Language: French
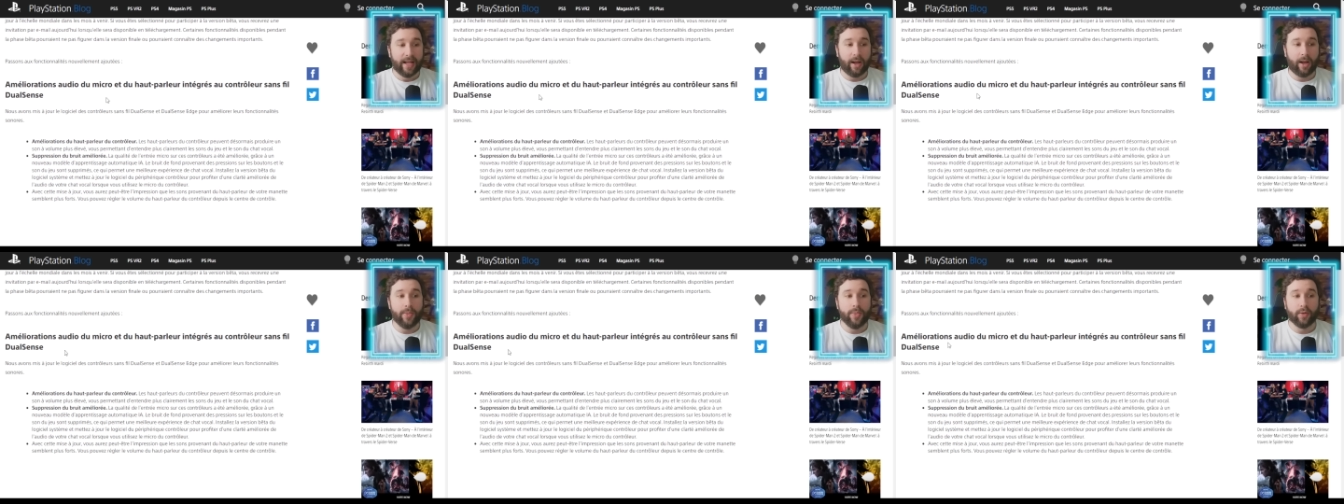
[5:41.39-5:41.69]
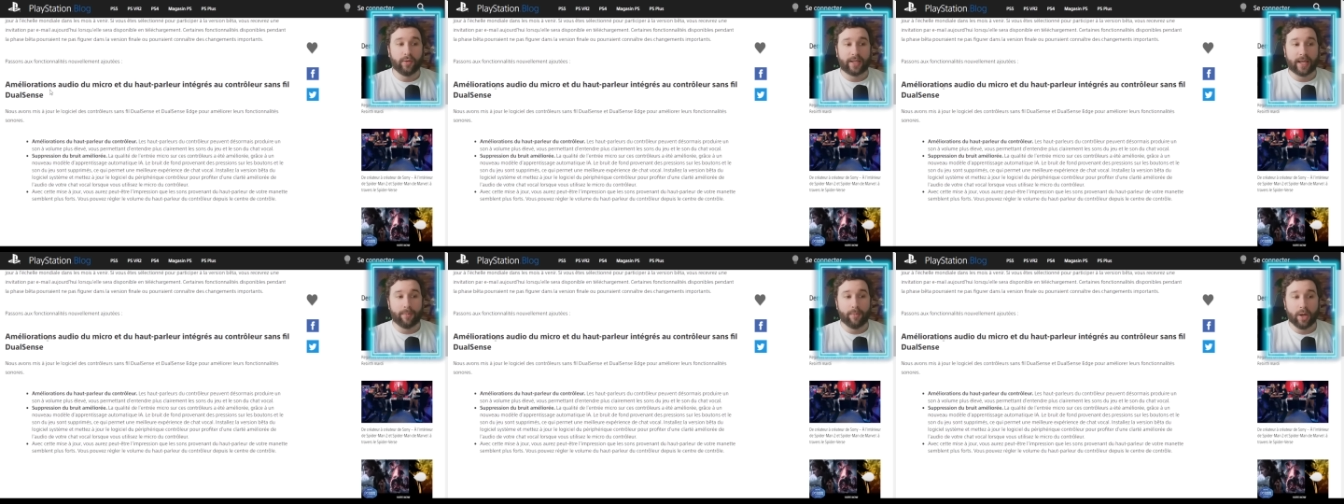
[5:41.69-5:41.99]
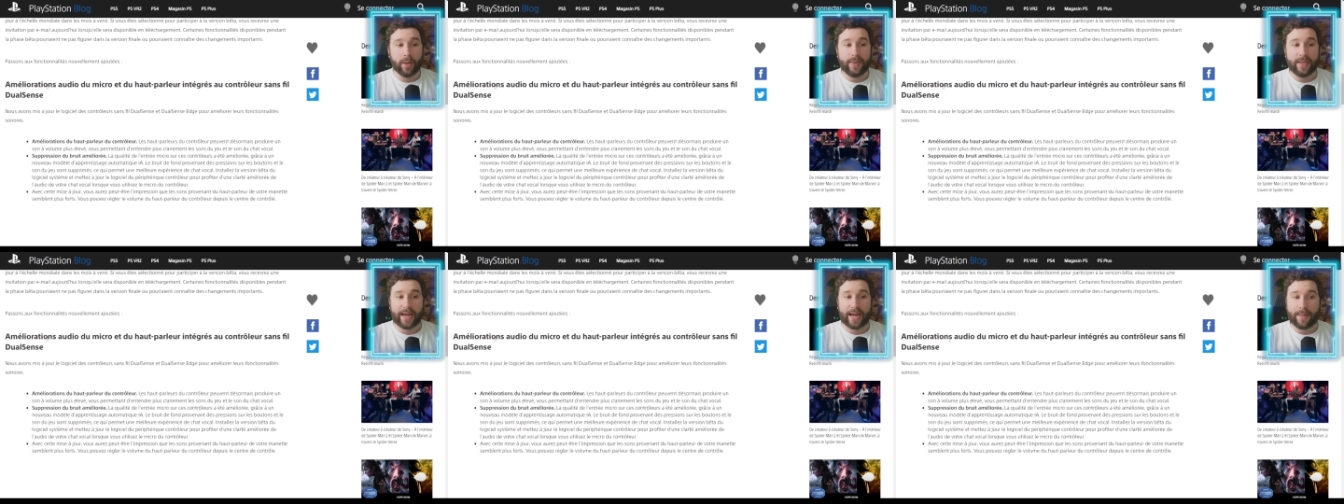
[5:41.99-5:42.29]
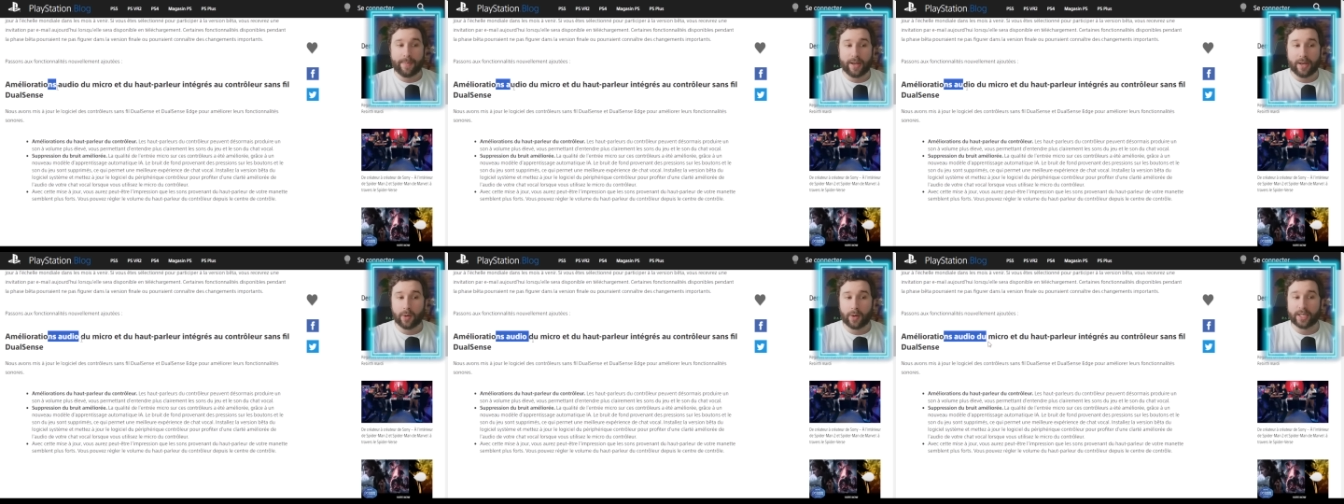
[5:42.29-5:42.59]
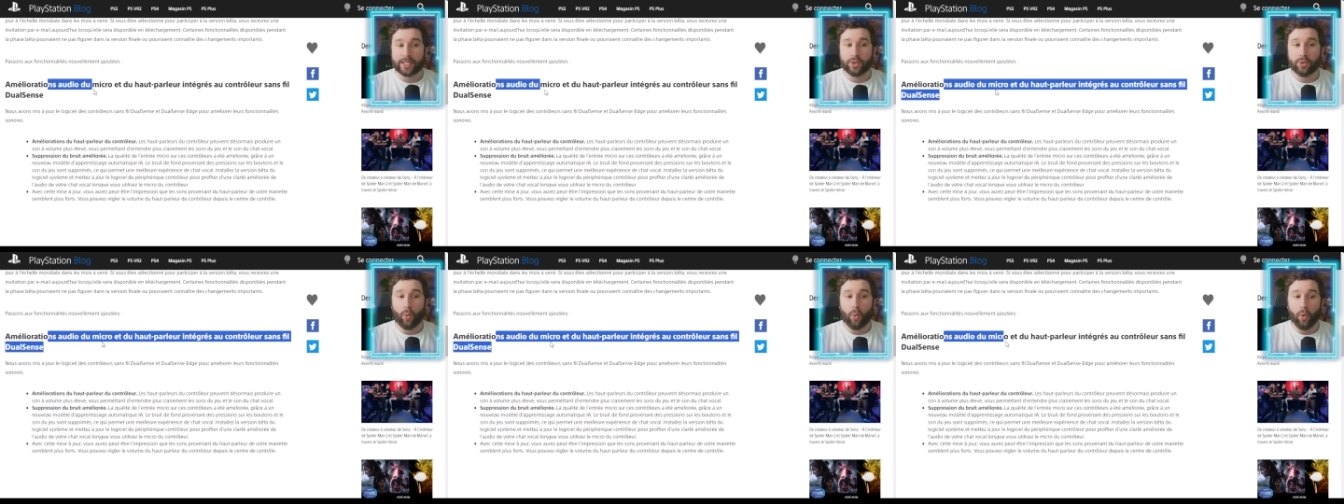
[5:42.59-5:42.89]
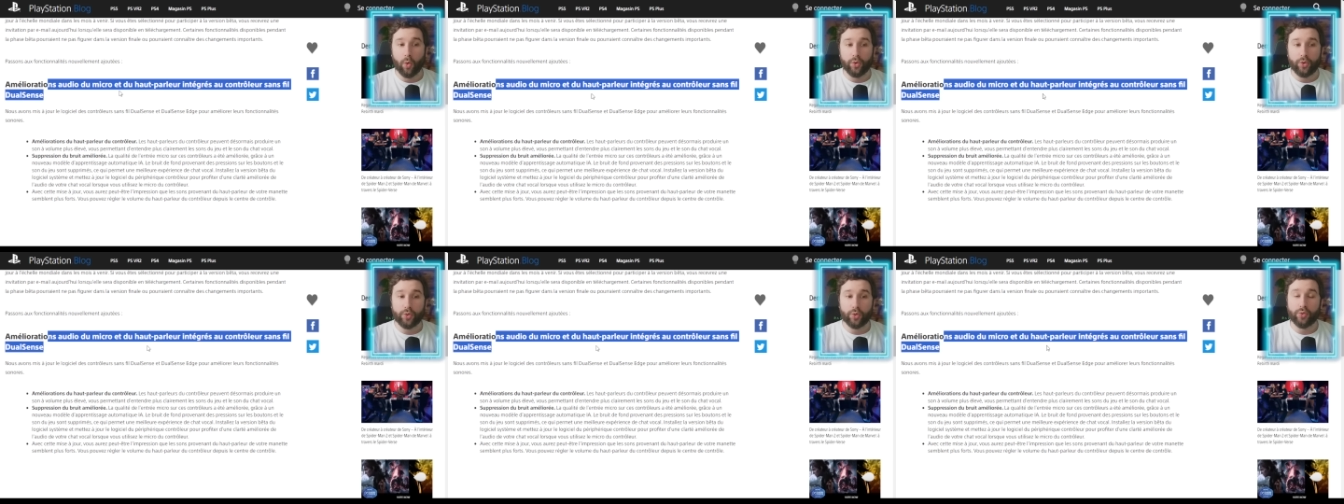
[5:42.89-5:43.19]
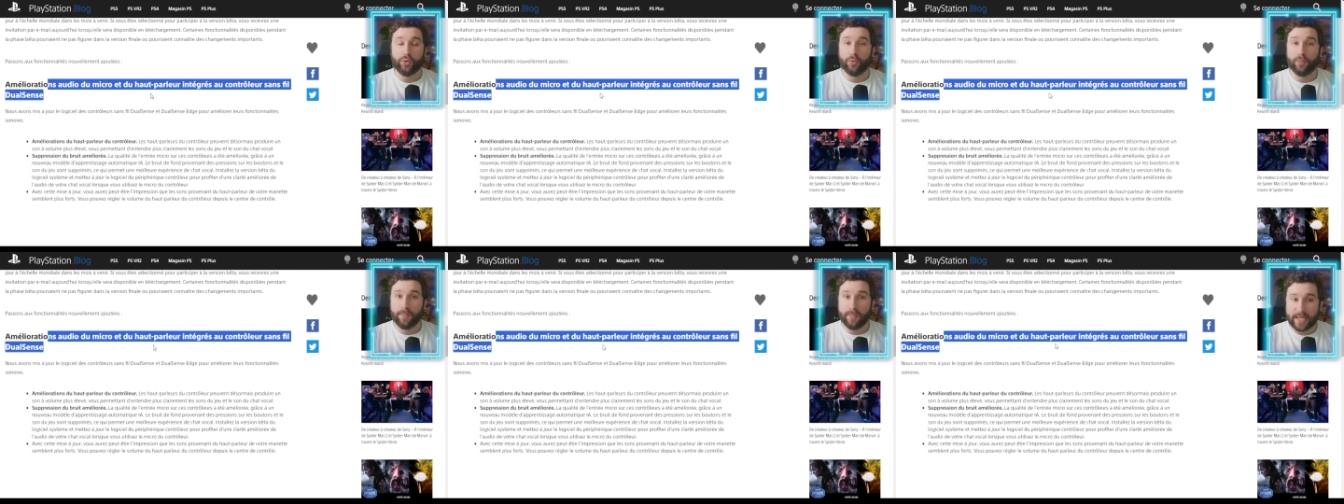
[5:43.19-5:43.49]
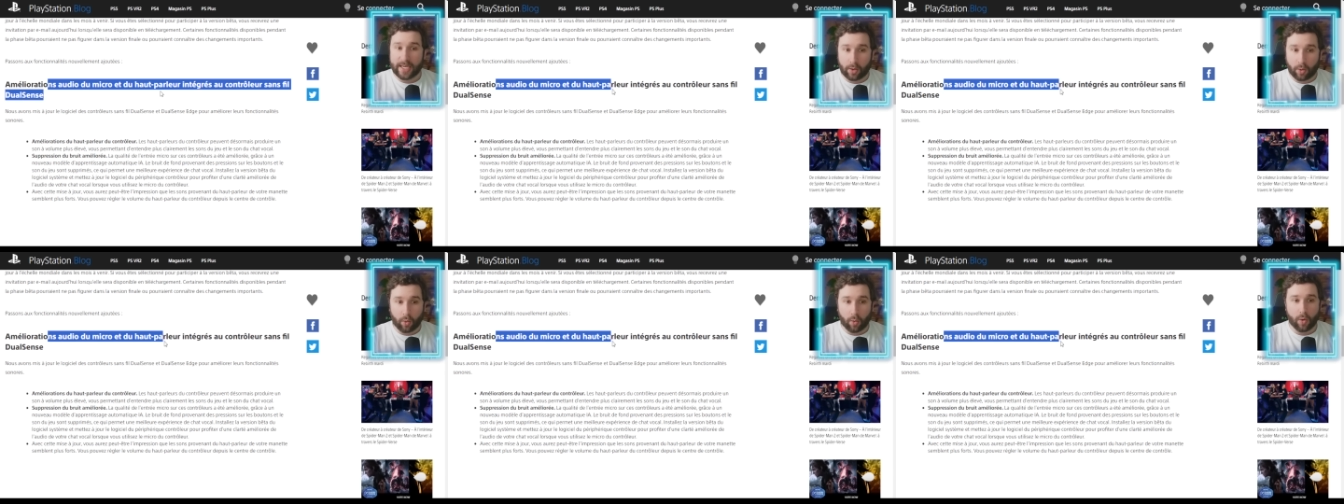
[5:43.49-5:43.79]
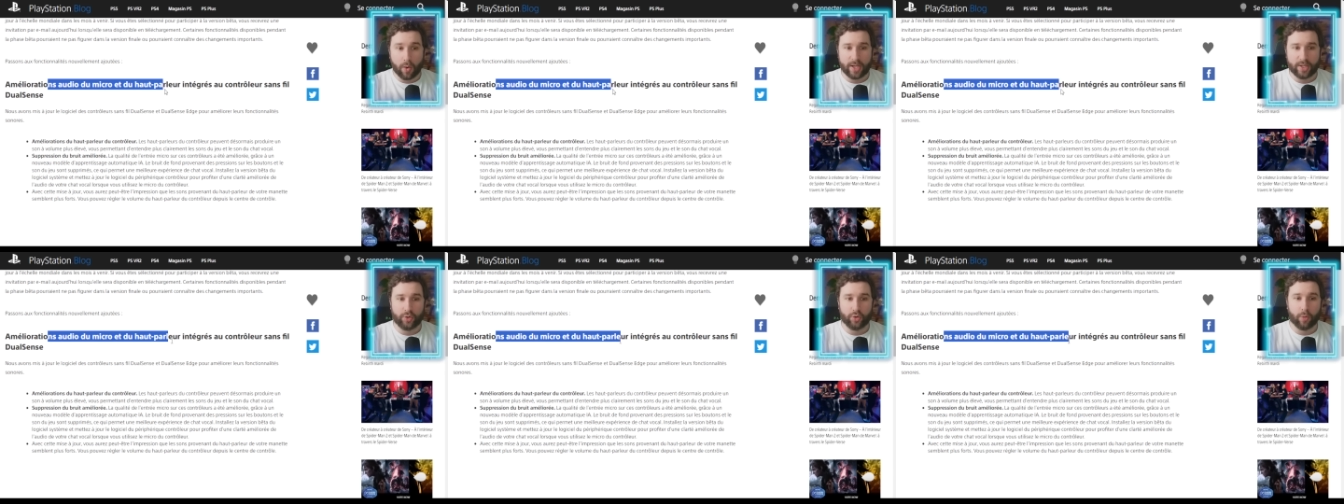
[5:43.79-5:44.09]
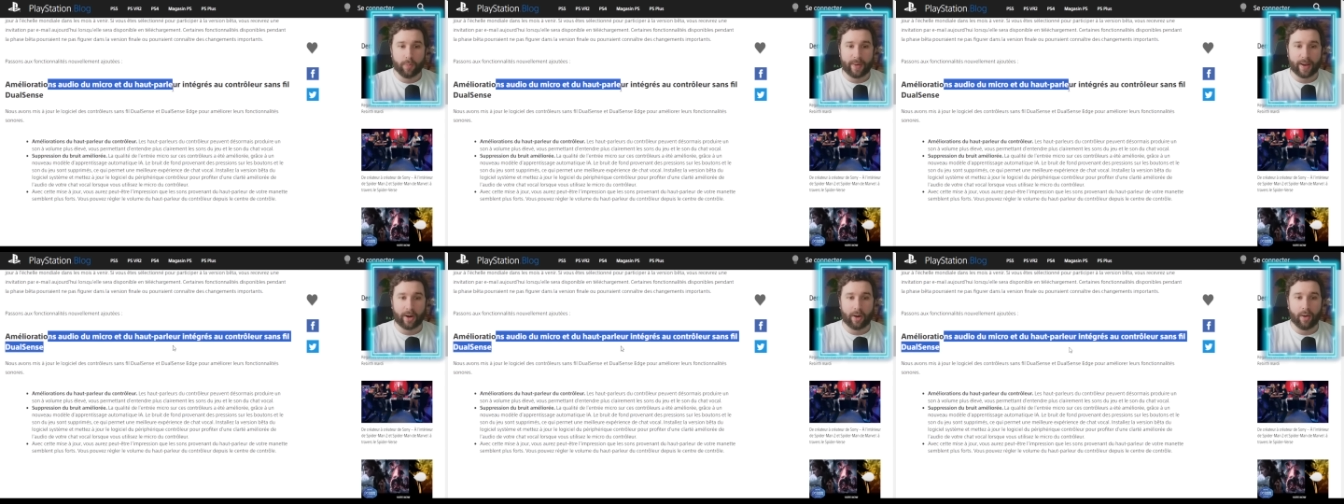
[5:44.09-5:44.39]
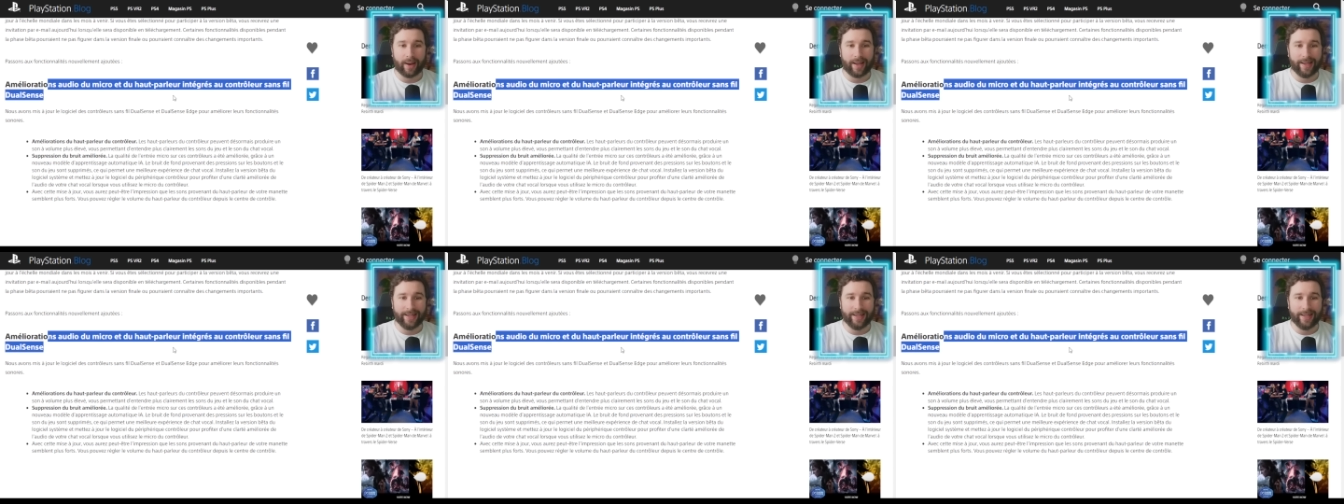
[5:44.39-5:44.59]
euh, notamment eh bien l'amélioration audio du micro et du haut-parleur